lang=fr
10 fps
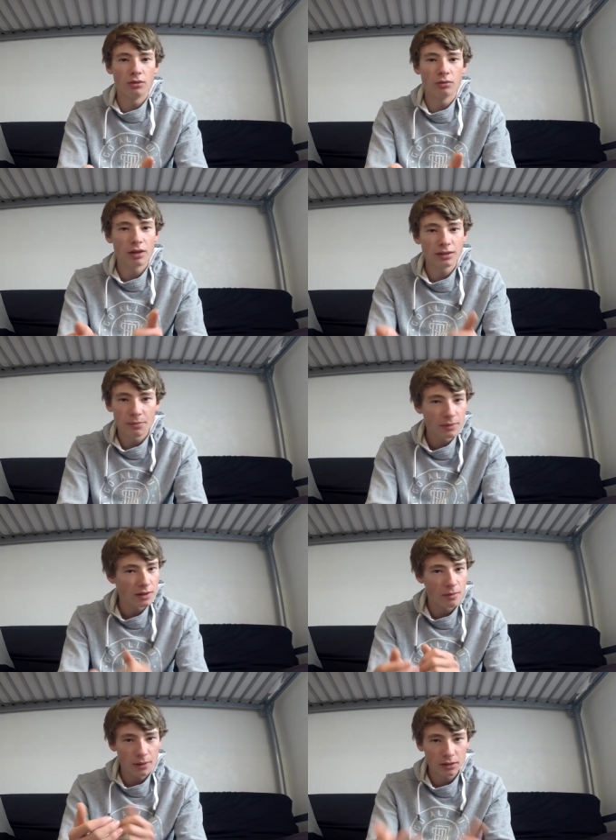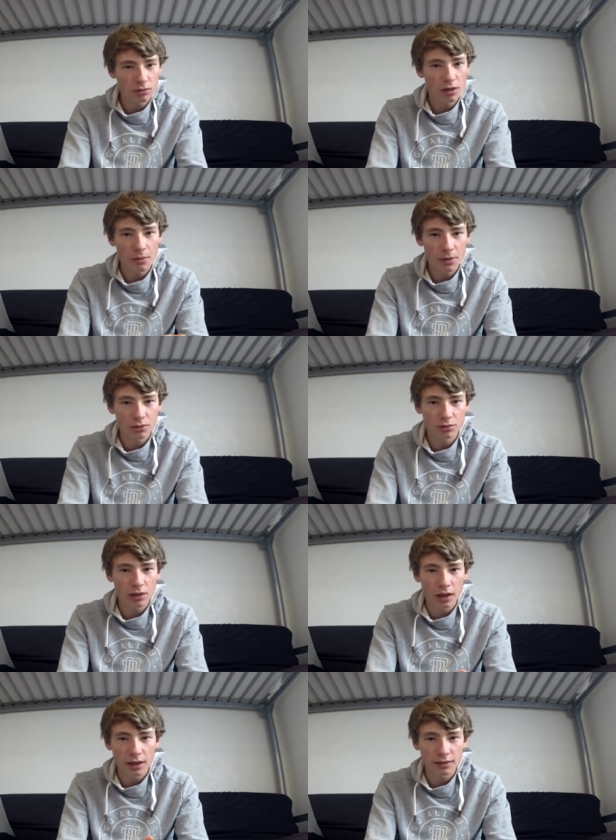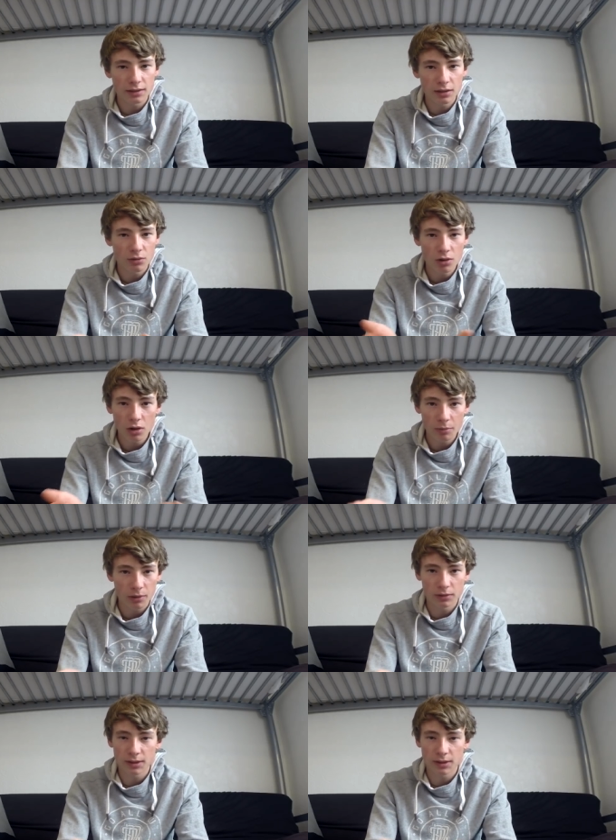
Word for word: donc là, c'est, ça va pas être que de la pêche du carnassier au leurre,